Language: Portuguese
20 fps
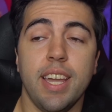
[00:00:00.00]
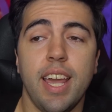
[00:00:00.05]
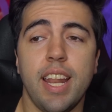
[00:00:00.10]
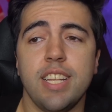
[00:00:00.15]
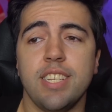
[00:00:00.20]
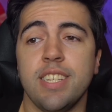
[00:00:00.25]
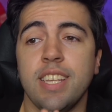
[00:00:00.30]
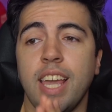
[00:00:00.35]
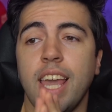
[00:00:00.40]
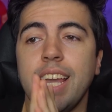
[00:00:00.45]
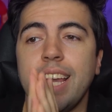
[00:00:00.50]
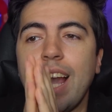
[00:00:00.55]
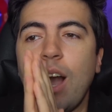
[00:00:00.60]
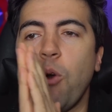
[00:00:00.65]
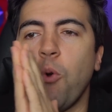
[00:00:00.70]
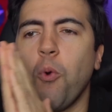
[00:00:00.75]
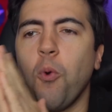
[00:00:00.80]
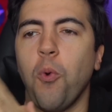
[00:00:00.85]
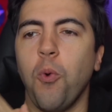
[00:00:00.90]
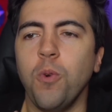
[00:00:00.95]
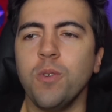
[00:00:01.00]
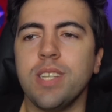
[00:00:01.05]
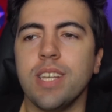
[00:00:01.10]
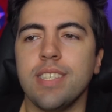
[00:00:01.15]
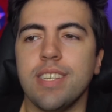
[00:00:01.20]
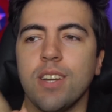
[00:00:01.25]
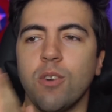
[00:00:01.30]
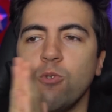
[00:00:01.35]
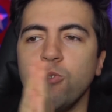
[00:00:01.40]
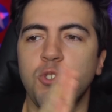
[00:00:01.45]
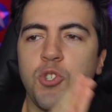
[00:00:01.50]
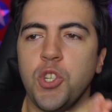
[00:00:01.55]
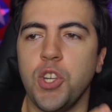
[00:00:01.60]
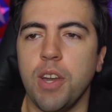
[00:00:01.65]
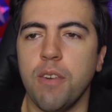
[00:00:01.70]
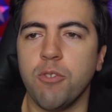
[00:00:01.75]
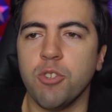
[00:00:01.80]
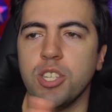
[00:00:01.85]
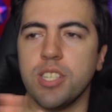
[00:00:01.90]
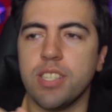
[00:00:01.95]
Eles dizem aqui que alguns
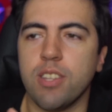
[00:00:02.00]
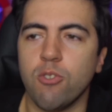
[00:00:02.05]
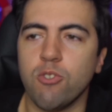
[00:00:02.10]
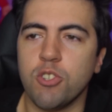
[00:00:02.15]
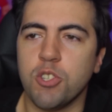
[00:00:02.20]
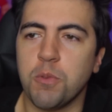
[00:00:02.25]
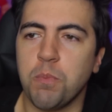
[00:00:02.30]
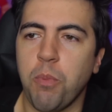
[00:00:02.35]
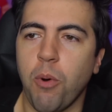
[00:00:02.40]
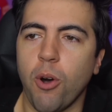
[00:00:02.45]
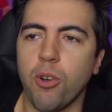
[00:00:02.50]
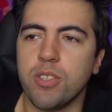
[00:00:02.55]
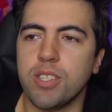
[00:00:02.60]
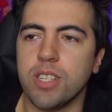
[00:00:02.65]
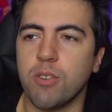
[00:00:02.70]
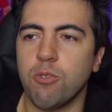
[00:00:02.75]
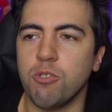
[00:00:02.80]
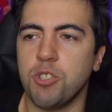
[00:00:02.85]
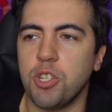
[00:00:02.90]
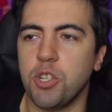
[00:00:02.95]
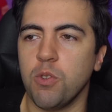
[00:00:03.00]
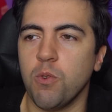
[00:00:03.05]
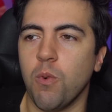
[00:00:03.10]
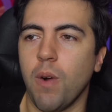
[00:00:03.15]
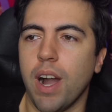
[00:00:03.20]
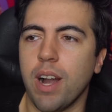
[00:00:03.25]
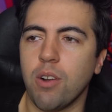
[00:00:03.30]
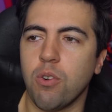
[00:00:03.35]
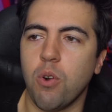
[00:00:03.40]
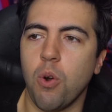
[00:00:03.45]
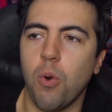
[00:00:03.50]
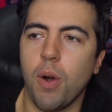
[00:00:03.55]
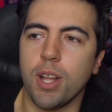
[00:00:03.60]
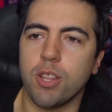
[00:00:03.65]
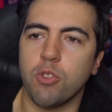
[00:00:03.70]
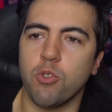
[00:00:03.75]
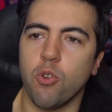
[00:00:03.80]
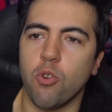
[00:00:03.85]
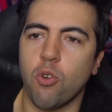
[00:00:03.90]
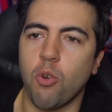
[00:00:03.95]
executivos estão dispostos a continuar com o
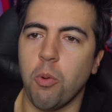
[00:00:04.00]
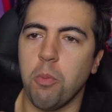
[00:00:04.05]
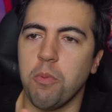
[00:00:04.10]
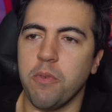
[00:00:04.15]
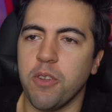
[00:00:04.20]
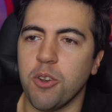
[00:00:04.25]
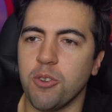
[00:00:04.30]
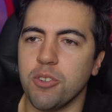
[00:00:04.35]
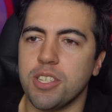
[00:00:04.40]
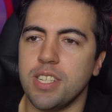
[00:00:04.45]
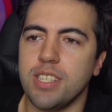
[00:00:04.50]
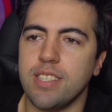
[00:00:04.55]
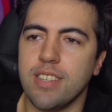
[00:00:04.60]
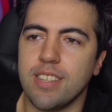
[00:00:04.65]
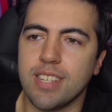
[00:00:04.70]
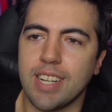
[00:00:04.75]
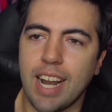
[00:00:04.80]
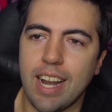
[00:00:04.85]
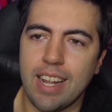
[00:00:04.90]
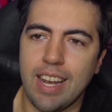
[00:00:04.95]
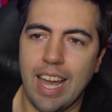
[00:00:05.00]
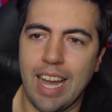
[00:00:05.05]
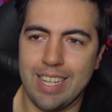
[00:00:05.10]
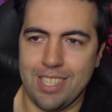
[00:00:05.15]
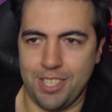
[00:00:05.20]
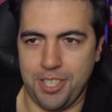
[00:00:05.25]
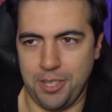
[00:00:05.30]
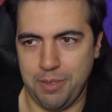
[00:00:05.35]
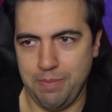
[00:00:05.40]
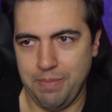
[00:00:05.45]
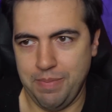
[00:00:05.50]
ator como velocista escarlate.